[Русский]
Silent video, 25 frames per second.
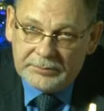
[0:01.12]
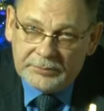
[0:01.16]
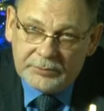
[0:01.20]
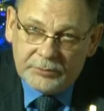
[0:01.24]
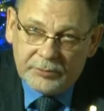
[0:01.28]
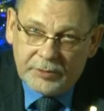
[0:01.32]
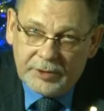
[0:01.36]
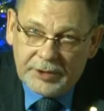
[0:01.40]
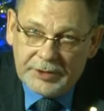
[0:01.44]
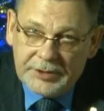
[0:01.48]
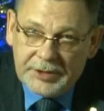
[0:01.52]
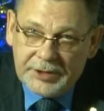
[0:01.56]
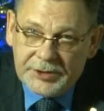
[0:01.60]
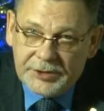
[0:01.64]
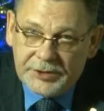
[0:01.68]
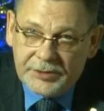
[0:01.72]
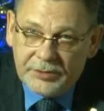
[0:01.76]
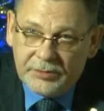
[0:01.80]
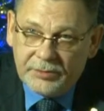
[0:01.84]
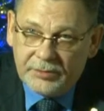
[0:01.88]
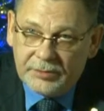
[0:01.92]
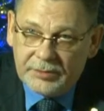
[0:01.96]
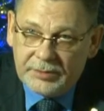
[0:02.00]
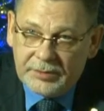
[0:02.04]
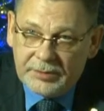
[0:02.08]
Ну,
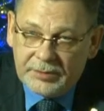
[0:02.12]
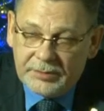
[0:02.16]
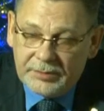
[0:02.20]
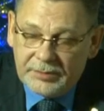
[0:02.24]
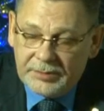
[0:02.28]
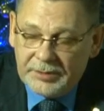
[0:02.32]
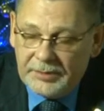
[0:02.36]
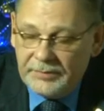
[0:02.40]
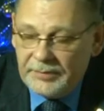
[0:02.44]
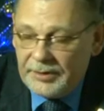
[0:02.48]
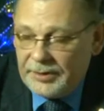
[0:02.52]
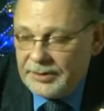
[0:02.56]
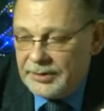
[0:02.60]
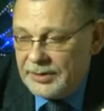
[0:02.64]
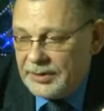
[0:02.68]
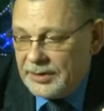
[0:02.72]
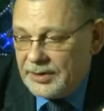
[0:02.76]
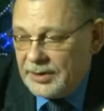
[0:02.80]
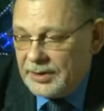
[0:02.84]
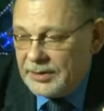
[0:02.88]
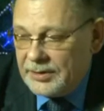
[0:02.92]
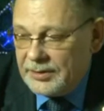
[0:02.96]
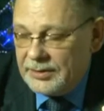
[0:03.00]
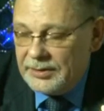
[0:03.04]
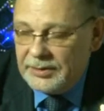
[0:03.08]
уходящий год, наверное,
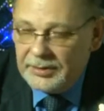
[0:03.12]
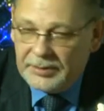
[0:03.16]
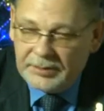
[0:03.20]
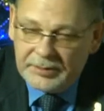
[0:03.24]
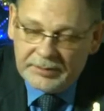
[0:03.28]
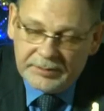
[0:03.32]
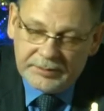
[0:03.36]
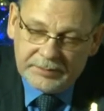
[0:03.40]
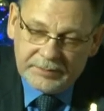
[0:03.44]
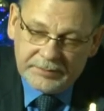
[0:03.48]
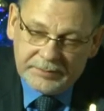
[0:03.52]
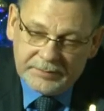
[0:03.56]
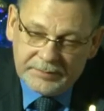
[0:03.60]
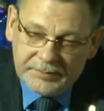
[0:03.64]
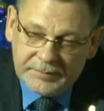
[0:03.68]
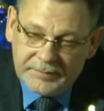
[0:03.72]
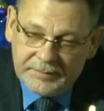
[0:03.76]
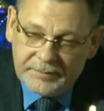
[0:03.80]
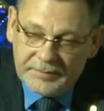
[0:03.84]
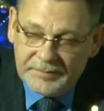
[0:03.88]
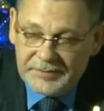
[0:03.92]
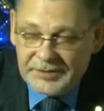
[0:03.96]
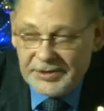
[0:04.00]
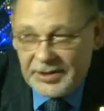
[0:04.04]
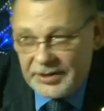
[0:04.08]
как и
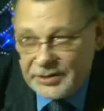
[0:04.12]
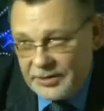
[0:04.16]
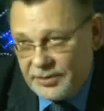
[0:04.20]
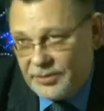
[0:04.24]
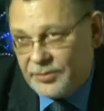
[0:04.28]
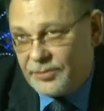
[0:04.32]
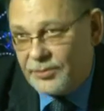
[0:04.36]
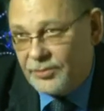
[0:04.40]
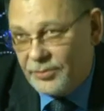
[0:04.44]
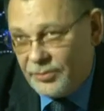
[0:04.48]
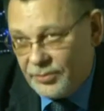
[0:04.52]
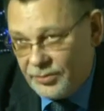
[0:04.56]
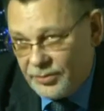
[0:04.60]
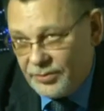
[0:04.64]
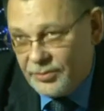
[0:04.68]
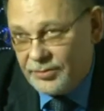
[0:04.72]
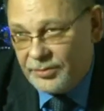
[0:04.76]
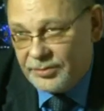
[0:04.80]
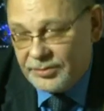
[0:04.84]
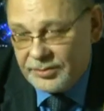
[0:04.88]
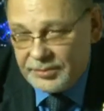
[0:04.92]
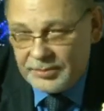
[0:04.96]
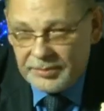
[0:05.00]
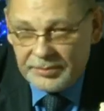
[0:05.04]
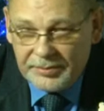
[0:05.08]
всякий другой
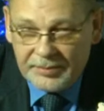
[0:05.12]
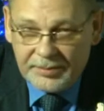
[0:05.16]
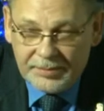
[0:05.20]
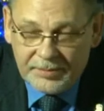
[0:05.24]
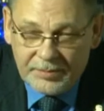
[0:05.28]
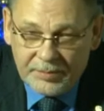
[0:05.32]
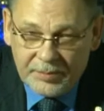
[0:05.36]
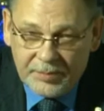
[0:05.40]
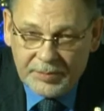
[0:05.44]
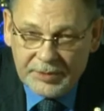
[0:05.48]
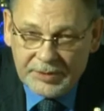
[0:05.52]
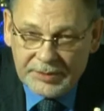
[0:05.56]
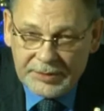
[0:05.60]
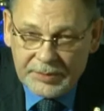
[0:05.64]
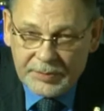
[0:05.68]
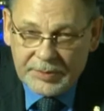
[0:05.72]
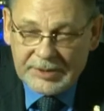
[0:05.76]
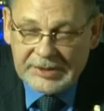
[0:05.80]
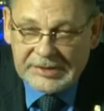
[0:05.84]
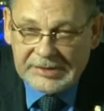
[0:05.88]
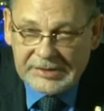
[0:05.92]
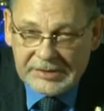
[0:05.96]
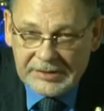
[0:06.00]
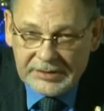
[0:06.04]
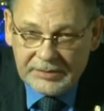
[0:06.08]
год, был
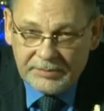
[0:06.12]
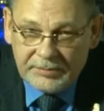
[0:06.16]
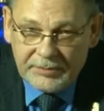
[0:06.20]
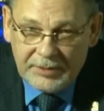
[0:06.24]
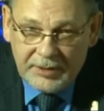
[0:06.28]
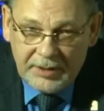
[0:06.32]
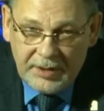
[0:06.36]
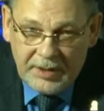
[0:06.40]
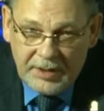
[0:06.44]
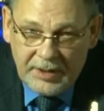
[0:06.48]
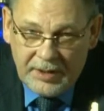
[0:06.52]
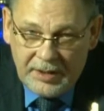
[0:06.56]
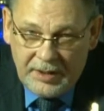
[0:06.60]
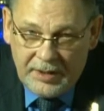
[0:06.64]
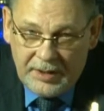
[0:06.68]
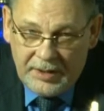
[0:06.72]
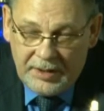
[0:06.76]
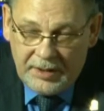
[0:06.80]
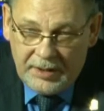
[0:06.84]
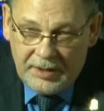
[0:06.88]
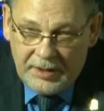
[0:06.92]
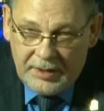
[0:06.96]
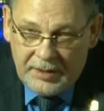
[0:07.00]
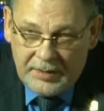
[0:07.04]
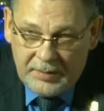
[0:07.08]
непростым.
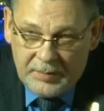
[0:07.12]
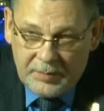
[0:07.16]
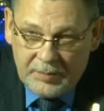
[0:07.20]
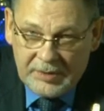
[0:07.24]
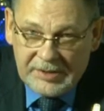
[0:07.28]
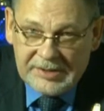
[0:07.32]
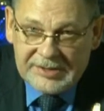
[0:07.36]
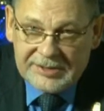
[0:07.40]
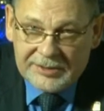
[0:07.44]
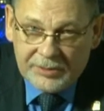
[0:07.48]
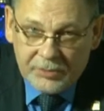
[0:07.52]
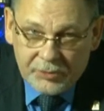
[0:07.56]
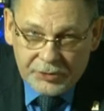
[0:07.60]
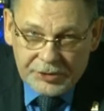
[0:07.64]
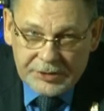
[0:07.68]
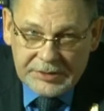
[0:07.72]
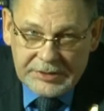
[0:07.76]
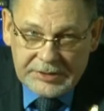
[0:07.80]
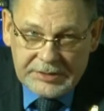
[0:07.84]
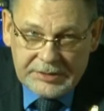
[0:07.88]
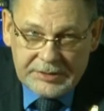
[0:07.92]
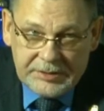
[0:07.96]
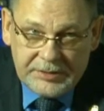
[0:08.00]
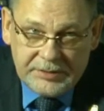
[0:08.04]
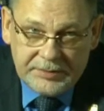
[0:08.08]
Были
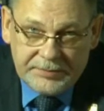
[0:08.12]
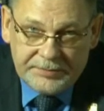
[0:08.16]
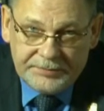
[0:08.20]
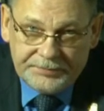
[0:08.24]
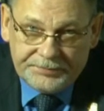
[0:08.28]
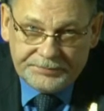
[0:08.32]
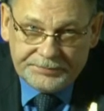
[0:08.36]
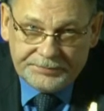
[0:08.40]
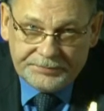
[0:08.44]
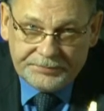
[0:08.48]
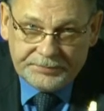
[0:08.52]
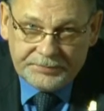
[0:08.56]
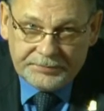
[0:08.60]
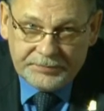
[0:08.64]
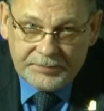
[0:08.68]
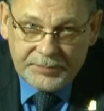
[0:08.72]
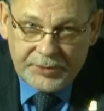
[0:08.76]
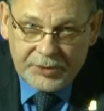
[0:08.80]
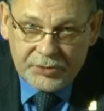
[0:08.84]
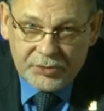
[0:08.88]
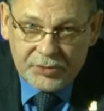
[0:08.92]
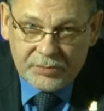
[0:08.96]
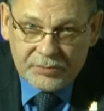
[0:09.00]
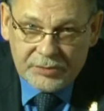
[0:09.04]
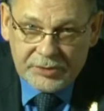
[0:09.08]
сложности,
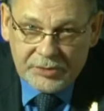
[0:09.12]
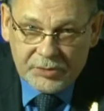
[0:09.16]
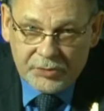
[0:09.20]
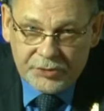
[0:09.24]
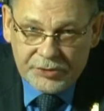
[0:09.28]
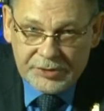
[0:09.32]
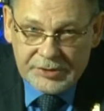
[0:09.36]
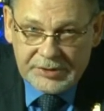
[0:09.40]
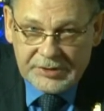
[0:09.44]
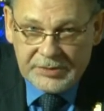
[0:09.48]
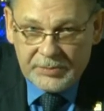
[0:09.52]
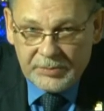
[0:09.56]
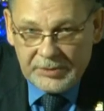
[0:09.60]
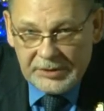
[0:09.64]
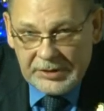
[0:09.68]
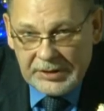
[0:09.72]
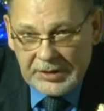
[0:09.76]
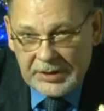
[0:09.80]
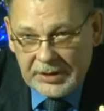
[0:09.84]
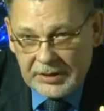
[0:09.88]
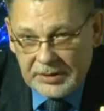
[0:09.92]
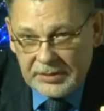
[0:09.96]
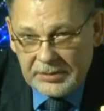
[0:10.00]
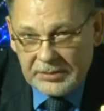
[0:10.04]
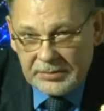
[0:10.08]
причем сложности были
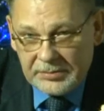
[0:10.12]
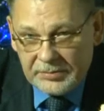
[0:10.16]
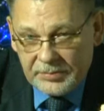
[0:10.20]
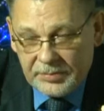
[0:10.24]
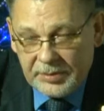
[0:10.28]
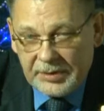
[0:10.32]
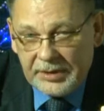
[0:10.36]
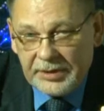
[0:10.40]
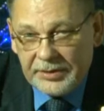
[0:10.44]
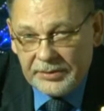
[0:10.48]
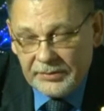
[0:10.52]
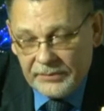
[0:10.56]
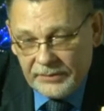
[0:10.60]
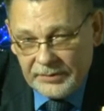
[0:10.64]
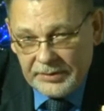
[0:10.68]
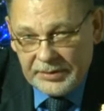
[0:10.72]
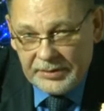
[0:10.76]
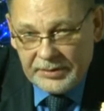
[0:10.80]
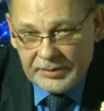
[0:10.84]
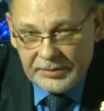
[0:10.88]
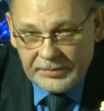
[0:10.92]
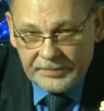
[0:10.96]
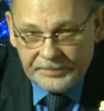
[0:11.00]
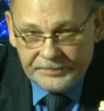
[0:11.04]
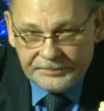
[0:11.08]
как
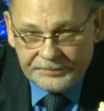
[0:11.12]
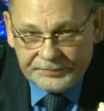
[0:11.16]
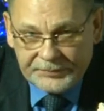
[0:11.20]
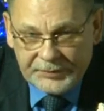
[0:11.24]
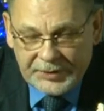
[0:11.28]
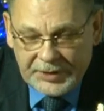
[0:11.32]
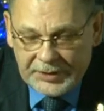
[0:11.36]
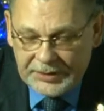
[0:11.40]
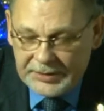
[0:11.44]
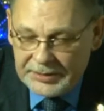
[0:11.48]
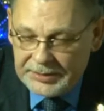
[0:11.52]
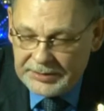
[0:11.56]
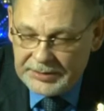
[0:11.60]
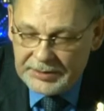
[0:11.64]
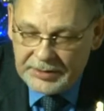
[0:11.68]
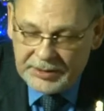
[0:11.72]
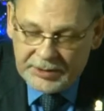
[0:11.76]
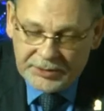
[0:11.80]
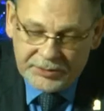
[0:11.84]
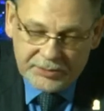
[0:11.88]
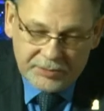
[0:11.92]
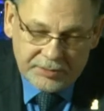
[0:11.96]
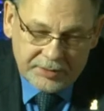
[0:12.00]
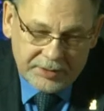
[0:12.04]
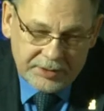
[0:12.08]
плановые, так и те,
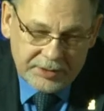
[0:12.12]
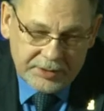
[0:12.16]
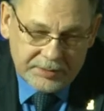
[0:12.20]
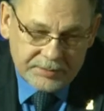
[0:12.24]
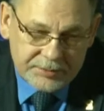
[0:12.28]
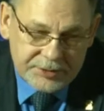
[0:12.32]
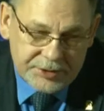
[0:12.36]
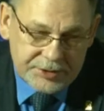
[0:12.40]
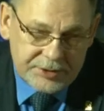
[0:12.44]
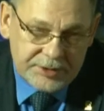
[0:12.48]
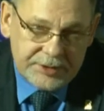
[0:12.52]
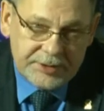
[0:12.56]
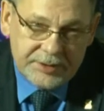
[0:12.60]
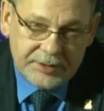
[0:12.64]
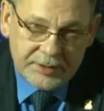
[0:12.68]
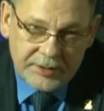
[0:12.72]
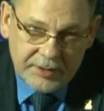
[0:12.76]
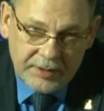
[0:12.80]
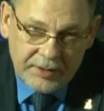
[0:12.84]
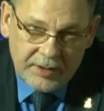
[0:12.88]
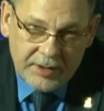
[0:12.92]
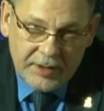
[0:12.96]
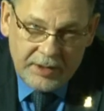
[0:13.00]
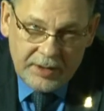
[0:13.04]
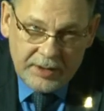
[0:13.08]
которые нам жизнь
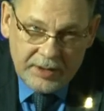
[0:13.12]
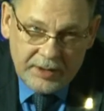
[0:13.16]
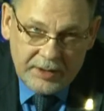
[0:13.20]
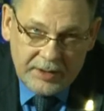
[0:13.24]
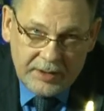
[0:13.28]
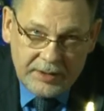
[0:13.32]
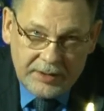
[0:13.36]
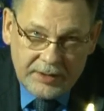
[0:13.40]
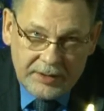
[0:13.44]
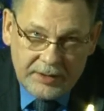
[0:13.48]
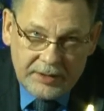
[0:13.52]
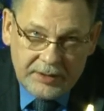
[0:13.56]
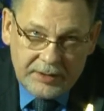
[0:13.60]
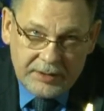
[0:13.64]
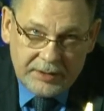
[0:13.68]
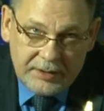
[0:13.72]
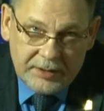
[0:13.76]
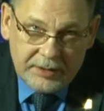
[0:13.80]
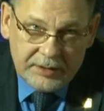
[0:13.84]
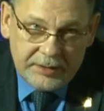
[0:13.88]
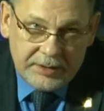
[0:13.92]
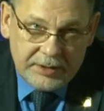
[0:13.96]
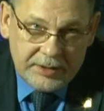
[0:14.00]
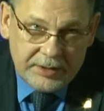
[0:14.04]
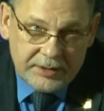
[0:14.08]

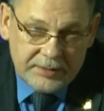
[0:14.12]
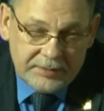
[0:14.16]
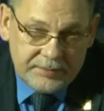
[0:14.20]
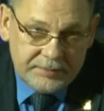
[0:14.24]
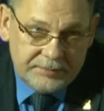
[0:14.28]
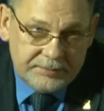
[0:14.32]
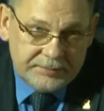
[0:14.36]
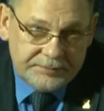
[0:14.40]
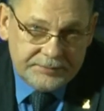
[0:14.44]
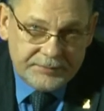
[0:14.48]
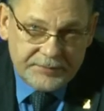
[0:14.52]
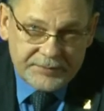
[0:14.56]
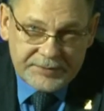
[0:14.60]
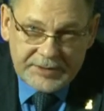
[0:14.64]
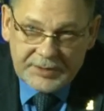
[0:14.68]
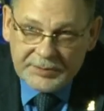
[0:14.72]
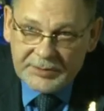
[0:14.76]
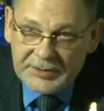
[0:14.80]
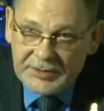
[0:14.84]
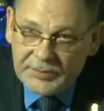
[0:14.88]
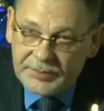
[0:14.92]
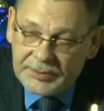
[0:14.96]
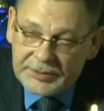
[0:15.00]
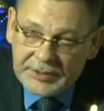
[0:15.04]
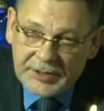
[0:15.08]
иногда в
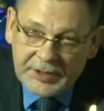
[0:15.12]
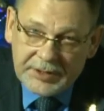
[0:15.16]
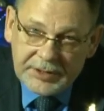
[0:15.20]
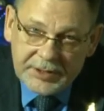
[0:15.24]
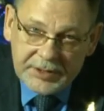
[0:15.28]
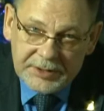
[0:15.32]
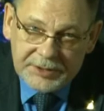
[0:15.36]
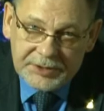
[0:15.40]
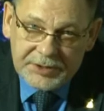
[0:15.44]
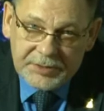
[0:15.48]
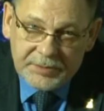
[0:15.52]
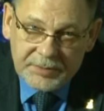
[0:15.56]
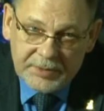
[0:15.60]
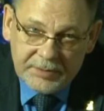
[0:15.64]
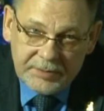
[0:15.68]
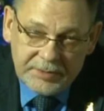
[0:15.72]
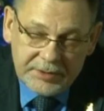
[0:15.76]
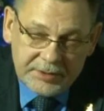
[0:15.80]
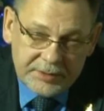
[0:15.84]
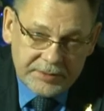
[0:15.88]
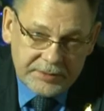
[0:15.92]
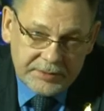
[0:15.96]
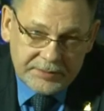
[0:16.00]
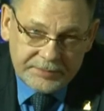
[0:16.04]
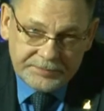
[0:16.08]
самый неподходящий
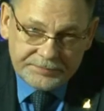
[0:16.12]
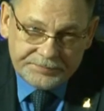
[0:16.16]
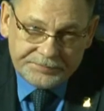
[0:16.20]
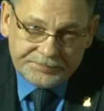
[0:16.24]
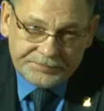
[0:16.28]
момент